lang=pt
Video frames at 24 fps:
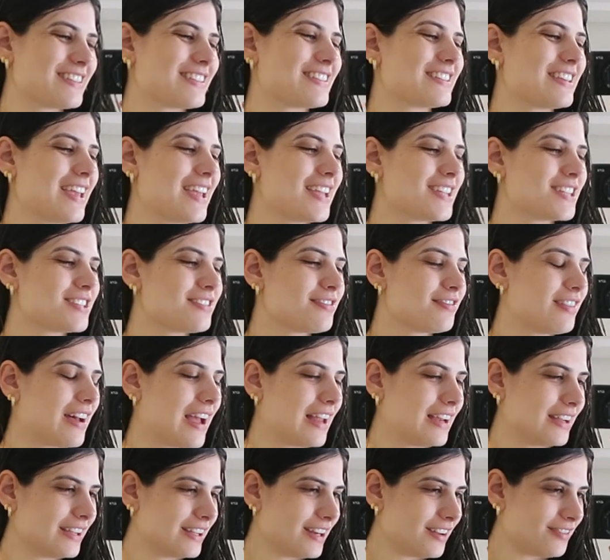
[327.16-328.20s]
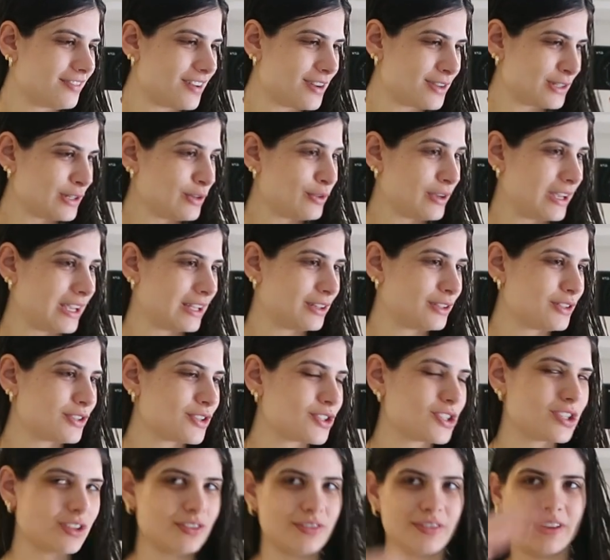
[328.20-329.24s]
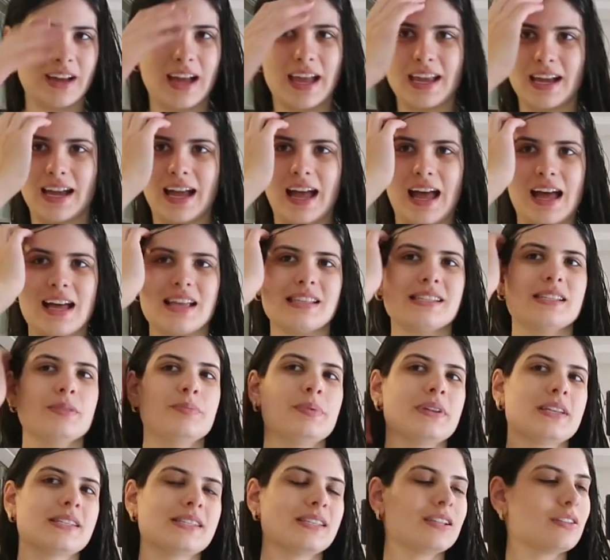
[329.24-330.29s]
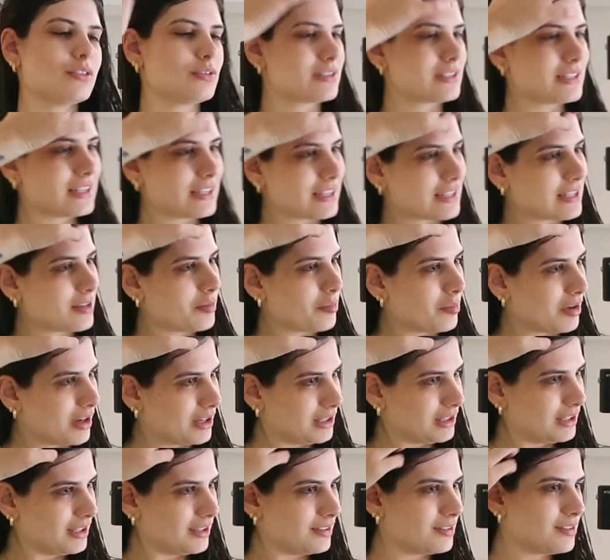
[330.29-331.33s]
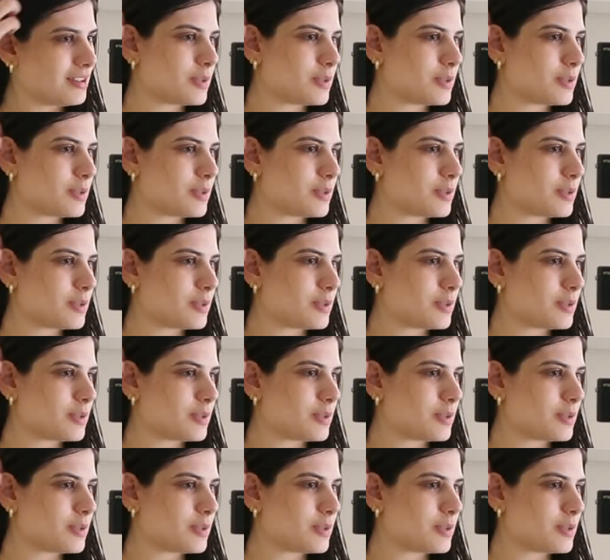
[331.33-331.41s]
Gente, vale gravar os lookitos de ficar em casa pra esse looks da semana?